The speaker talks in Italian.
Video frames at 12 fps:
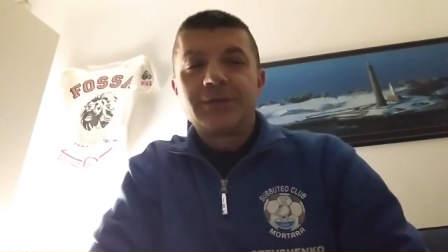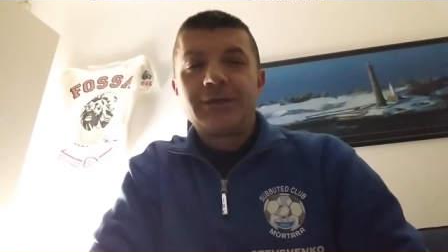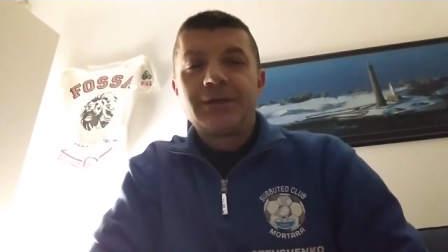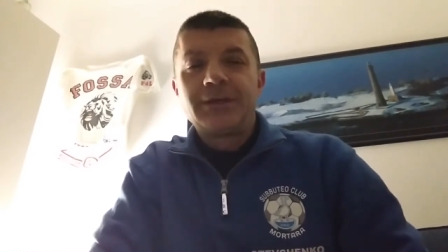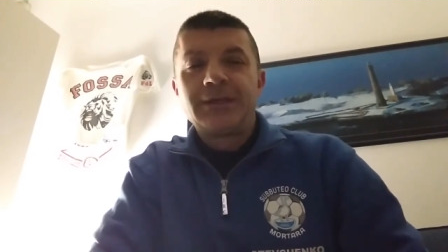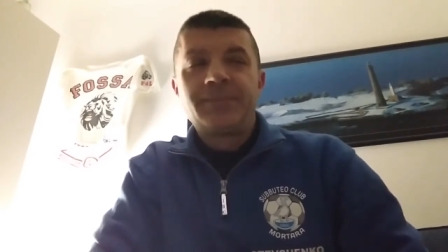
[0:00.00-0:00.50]

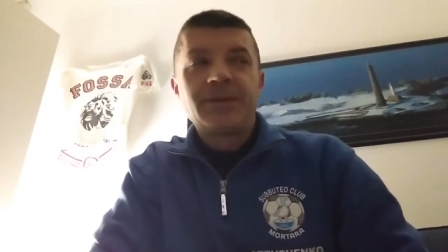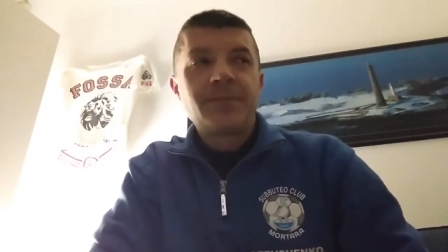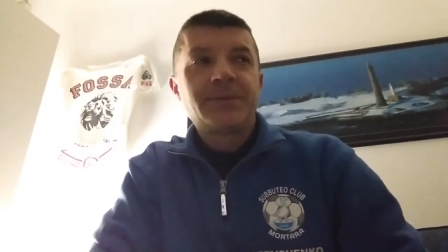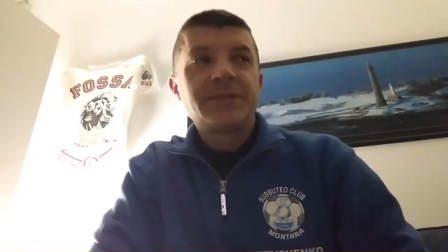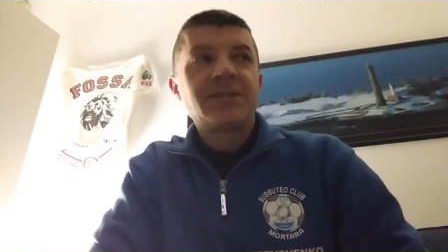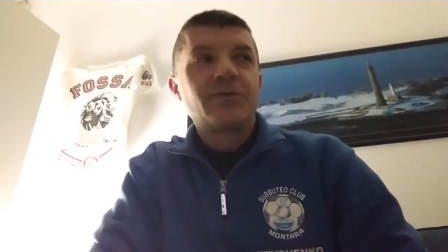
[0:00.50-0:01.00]
E le prime
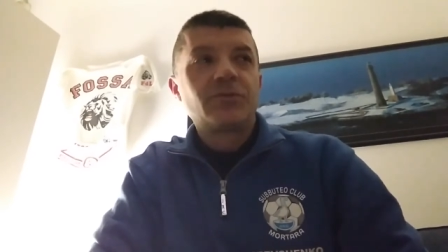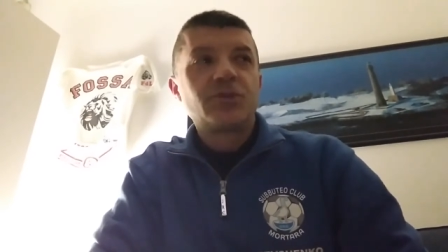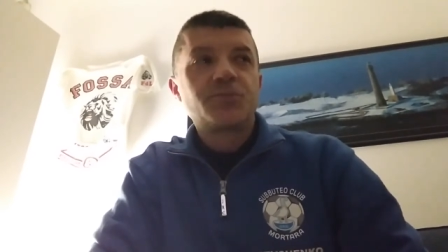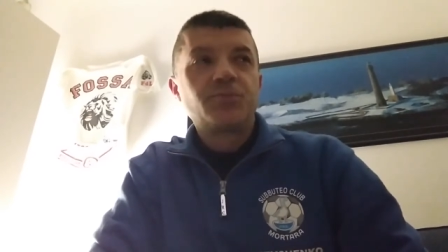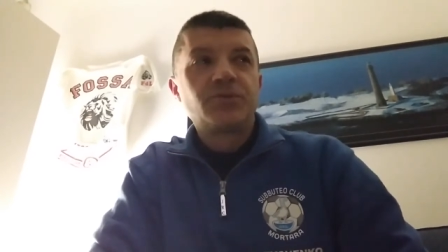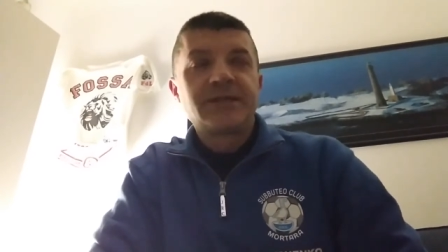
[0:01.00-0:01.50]
partite vengono
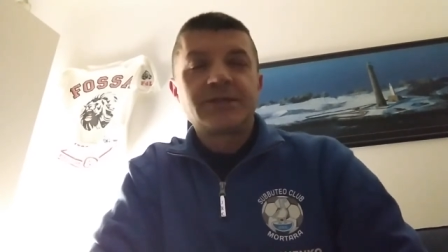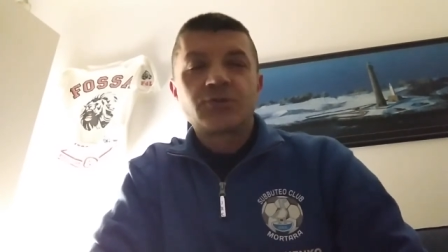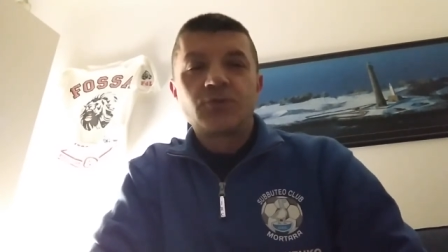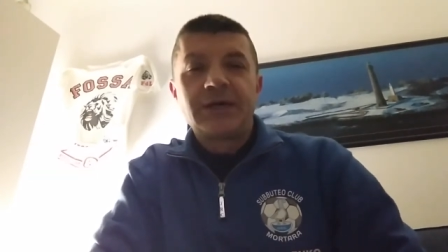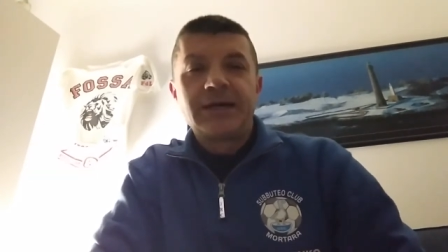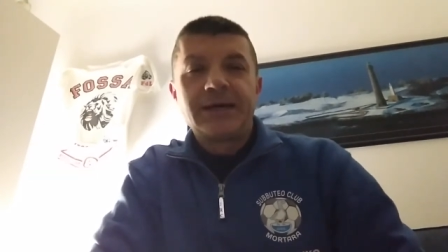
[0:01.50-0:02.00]
disputate
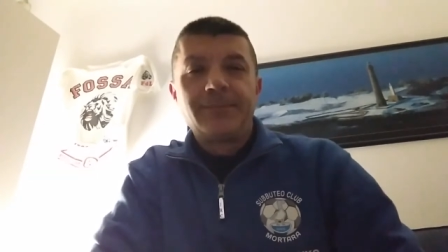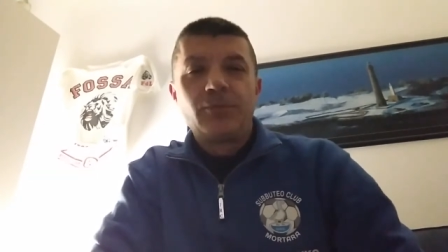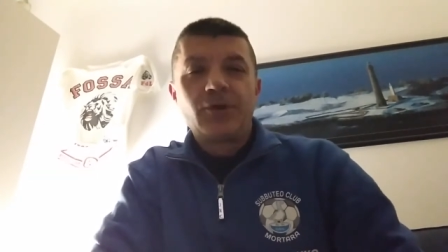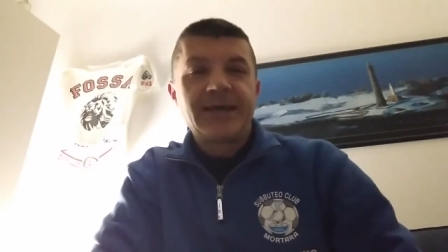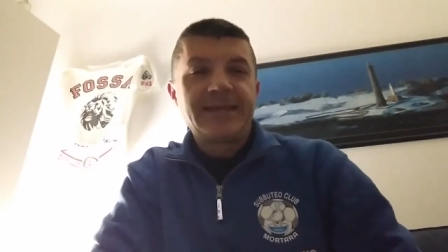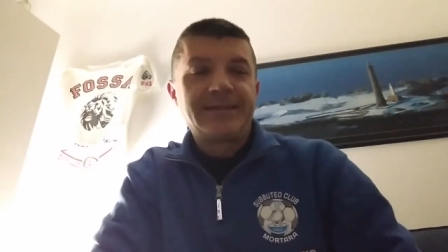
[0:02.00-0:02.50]
sulla
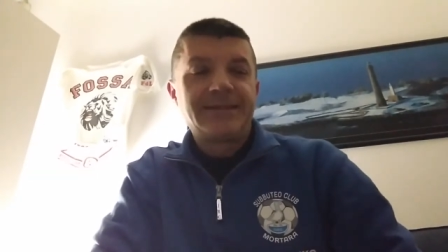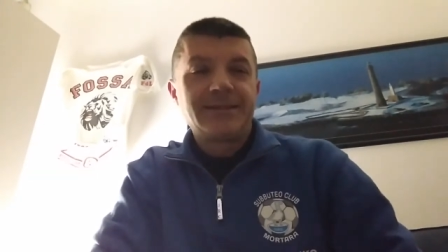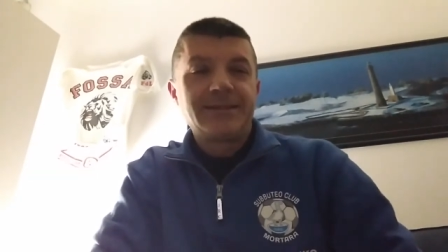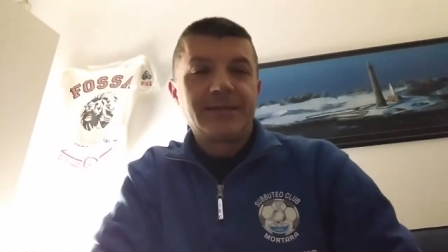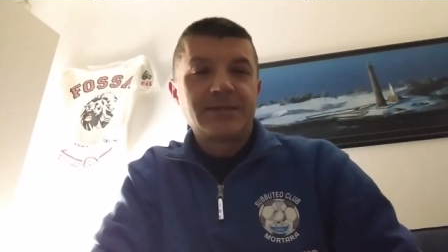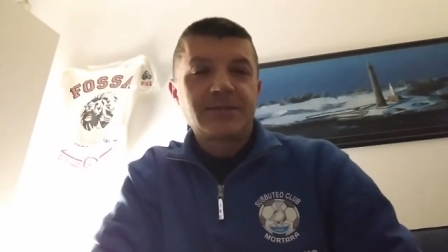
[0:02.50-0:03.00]

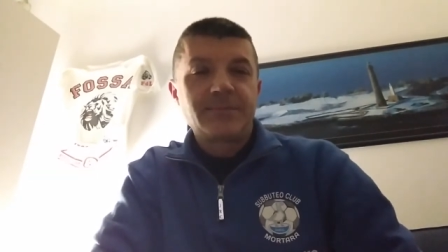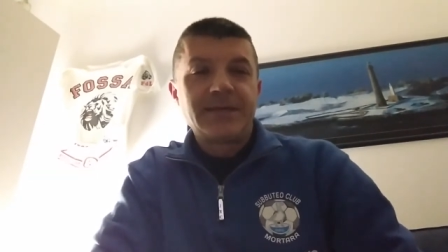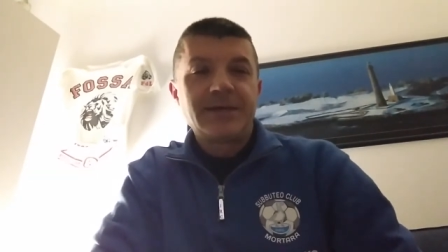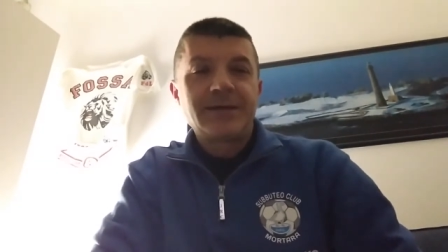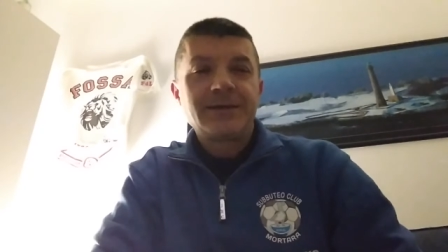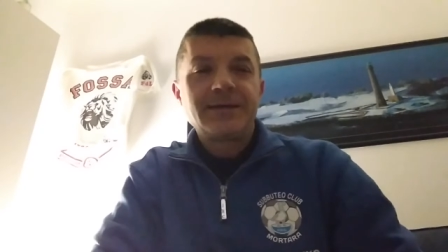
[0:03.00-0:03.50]
moquette di casa mia